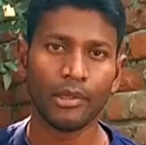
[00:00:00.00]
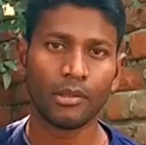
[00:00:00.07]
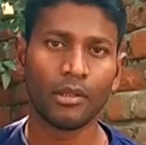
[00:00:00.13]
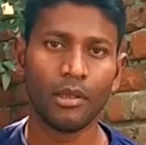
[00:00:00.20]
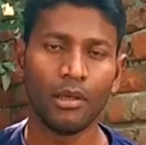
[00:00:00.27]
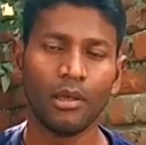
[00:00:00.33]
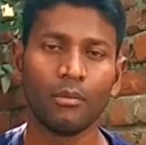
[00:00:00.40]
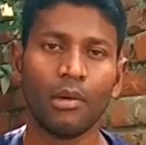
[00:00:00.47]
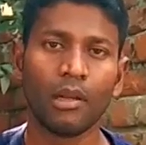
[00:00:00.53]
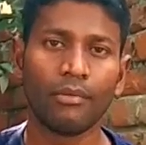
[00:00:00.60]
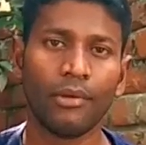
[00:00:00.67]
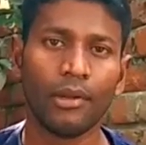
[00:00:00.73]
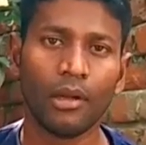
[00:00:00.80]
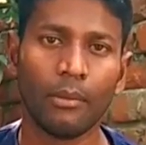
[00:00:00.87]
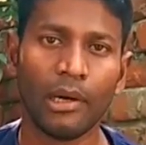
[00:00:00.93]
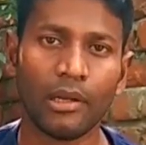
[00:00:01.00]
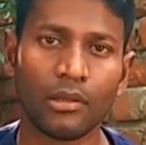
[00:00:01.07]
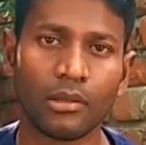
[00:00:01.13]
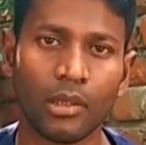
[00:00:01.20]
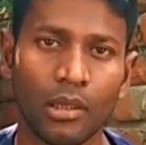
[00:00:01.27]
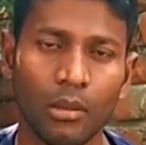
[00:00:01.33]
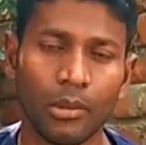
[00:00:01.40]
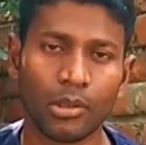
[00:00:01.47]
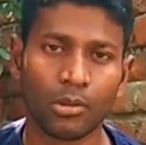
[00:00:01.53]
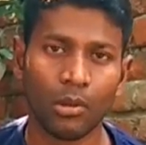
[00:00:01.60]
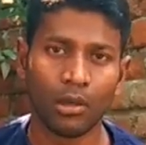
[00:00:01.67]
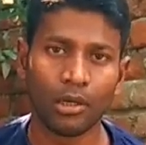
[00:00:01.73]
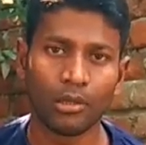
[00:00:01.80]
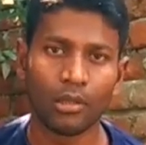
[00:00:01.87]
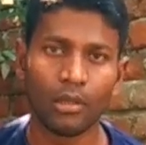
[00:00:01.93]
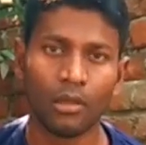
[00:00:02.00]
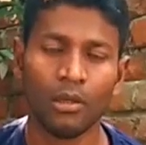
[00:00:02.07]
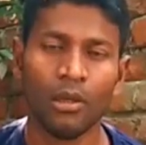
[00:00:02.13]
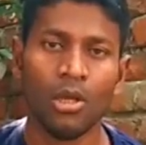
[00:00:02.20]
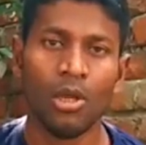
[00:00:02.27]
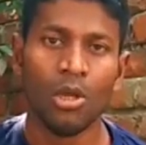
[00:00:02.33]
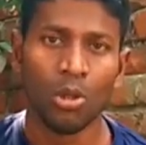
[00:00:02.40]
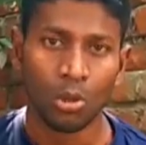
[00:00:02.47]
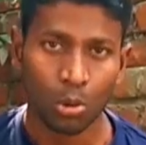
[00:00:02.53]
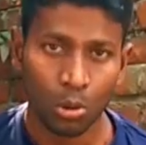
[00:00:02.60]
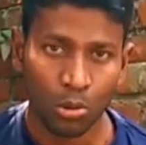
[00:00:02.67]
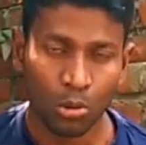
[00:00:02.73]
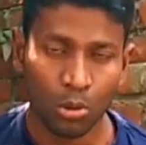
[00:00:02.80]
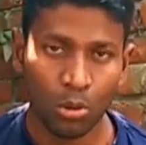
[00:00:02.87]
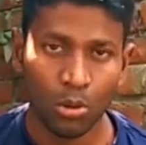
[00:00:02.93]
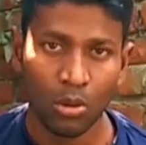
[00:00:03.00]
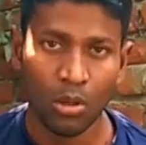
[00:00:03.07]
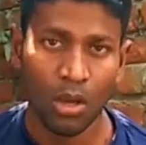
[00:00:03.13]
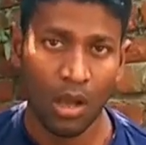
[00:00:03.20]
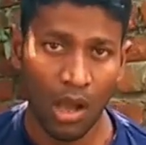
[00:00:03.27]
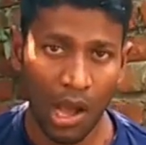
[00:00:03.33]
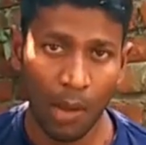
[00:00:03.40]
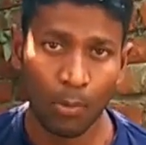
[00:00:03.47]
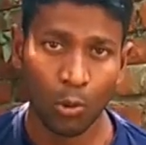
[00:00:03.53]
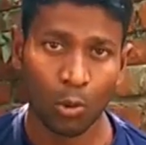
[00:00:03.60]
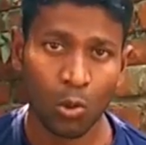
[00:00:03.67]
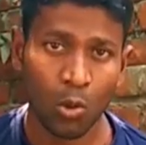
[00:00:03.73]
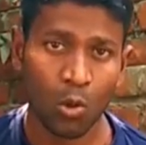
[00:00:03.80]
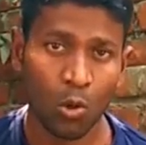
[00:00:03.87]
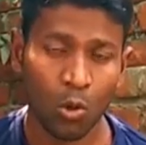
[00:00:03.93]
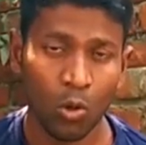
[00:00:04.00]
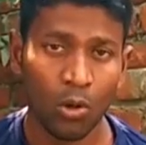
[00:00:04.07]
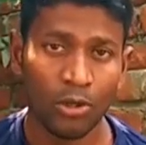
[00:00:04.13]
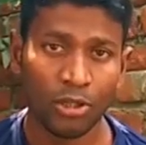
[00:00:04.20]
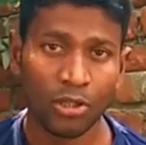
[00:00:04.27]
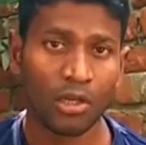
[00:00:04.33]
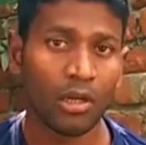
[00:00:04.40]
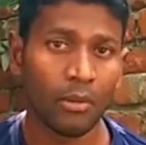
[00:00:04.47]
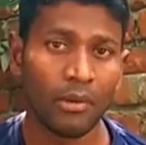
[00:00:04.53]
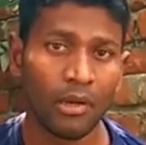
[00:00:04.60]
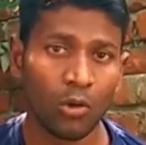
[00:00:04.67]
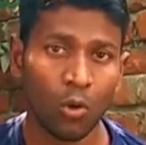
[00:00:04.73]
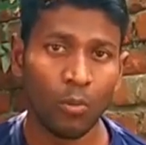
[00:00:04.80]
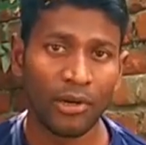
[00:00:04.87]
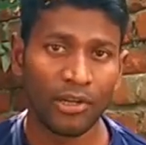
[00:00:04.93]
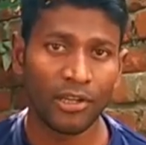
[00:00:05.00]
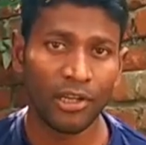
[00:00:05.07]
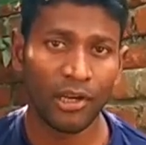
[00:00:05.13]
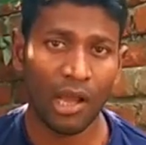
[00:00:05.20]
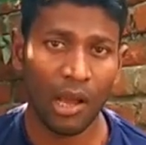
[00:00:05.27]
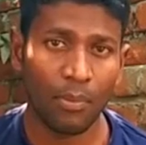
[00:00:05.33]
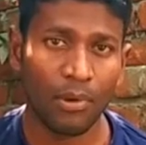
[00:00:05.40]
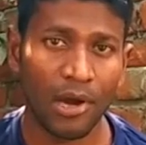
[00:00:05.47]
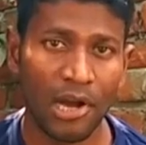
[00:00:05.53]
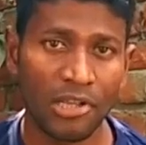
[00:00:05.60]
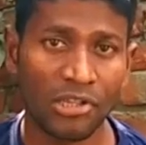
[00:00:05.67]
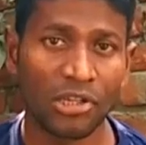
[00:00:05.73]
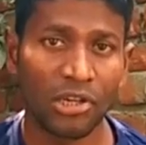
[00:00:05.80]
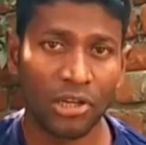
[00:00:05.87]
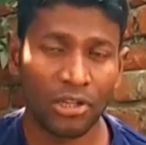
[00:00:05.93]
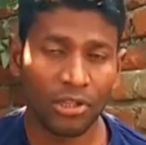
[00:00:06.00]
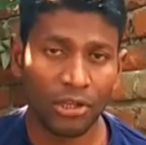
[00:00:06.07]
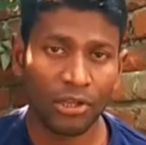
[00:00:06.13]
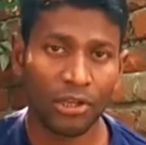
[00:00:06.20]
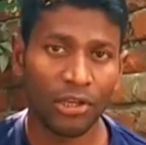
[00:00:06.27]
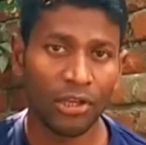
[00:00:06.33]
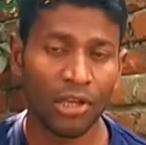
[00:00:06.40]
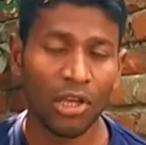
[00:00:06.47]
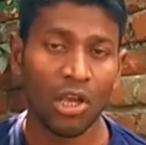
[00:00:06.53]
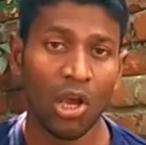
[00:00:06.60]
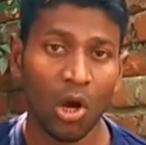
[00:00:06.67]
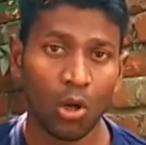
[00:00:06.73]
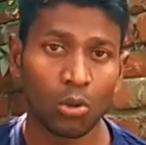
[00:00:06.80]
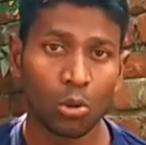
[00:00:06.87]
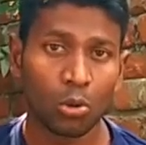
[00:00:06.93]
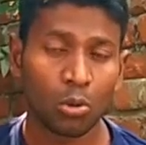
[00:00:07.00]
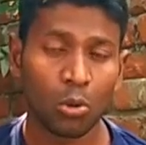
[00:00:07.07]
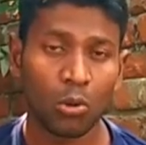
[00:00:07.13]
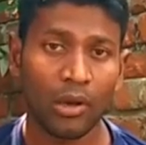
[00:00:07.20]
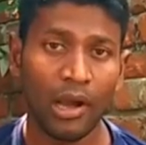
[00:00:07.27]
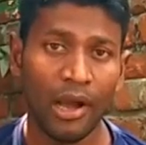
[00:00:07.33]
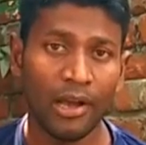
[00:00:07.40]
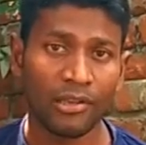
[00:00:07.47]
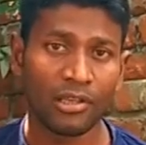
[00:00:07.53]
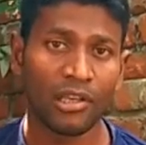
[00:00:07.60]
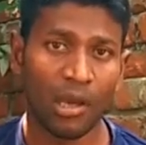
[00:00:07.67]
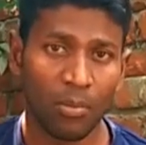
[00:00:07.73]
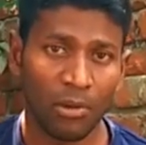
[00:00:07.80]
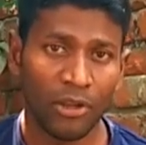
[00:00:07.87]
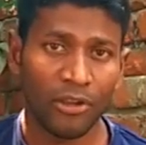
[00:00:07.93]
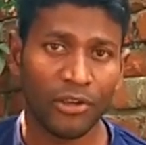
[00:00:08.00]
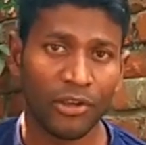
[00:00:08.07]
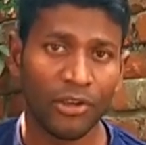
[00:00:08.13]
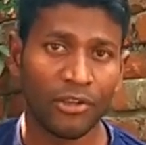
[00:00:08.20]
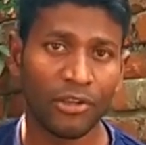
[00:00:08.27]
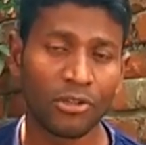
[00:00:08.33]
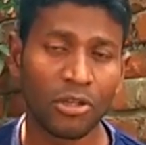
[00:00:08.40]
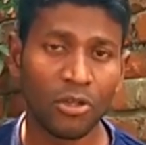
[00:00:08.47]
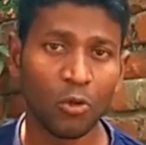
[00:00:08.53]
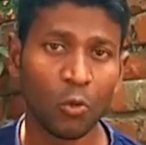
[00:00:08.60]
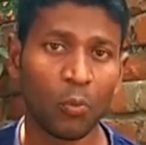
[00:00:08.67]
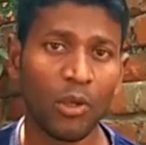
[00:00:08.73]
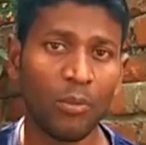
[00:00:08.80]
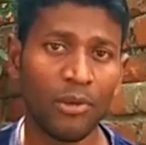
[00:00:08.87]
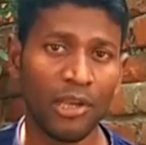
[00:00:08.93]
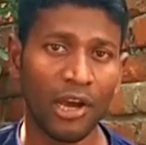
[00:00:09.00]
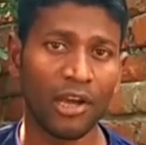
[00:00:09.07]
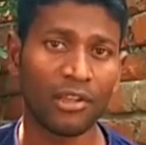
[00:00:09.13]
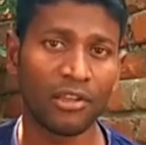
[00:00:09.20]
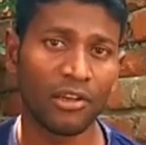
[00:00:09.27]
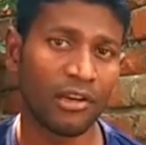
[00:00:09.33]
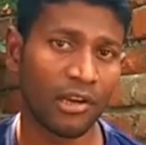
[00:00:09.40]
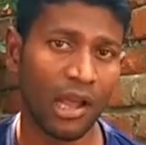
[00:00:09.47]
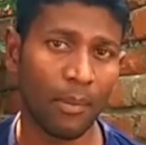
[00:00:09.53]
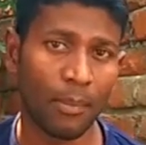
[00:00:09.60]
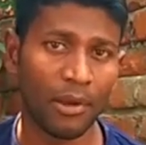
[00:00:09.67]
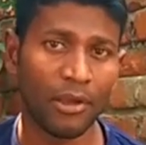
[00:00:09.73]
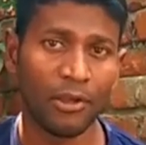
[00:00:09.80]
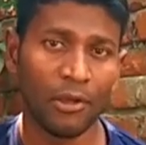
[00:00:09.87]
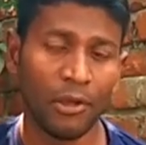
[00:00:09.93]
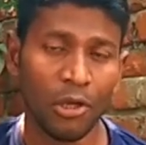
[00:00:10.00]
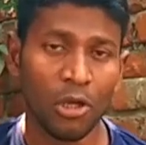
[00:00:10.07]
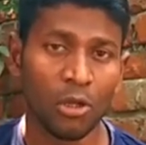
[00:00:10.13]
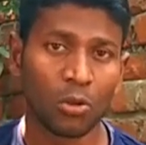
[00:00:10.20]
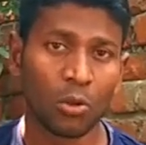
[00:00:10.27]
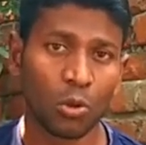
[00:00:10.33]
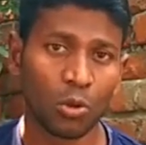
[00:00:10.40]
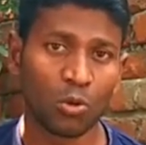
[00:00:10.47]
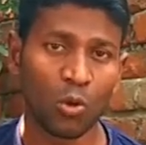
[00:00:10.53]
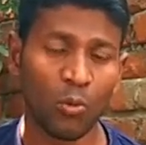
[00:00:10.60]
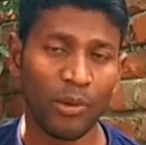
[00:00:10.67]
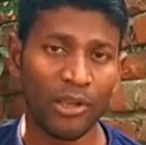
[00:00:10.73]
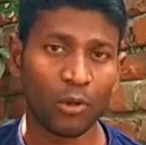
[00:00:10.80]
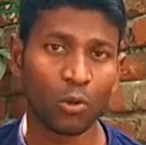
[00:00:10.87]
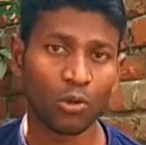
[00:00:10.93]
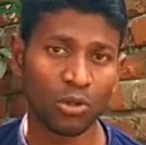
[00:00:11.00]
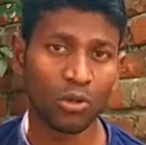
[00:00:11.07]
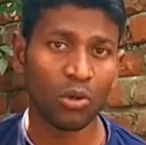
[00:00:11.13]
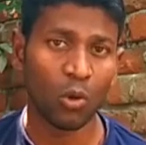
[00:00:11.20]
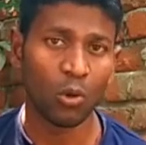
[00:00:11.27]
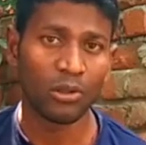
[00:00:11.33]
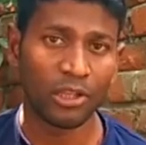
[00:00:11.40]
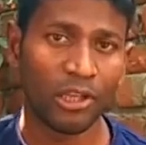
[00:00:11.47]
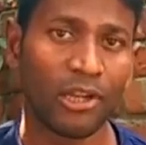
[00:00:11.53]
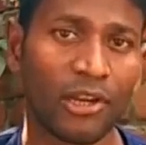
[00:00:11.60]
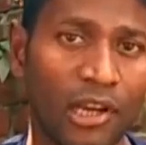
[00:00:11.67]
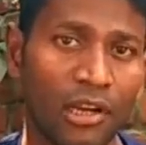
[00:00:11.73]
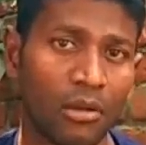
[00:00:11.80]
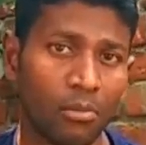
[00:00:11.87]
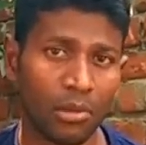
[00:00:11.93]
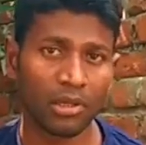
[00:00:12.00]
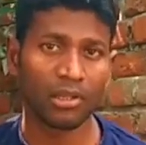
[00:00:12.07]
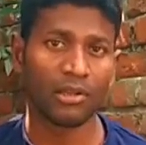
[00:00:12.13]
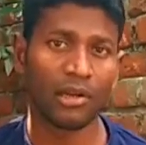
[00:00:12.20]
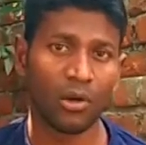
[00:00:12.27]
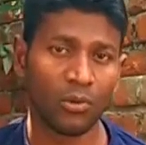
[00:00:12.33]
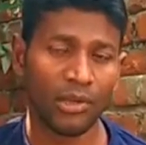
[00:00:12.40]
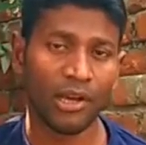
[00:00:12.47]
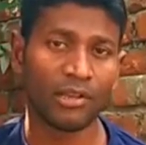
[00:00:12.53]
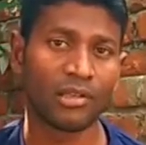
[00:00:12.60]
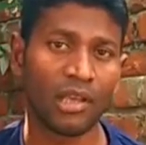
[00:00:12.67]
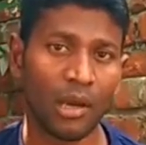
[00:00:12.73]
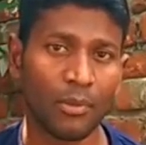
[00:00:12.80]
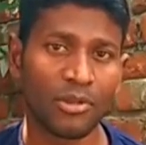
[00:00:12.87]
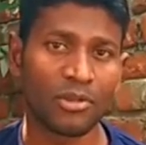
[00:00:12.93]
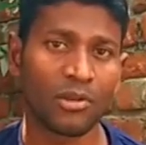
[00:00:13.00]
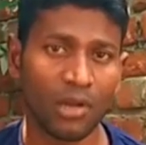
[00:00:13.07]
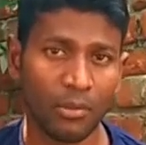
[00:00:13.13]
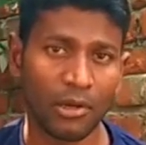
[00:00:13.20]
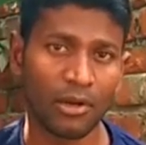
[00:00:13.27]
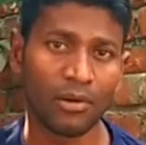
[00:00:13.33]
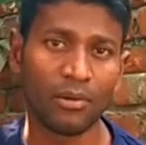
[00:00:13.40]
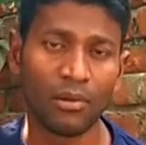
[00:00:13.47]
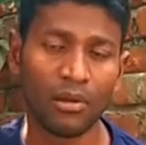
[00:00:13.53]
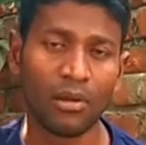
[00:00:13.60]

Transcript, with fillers: नमस्ते एक बार फिर हमारे चैनल में स्वागत है दोस्तों आप लोगों को स्क्रबर रो मटेरियल आप कहाँ से खरीदेंगे और दोस्तों कहाँ से आप लेंगे जैसे यूपी बिहार से अगर आप हैं तो दोस्तों मैं कुछ होलसेलर का नंबर दे रहा हूँ यहाँ से आप स्क्रबर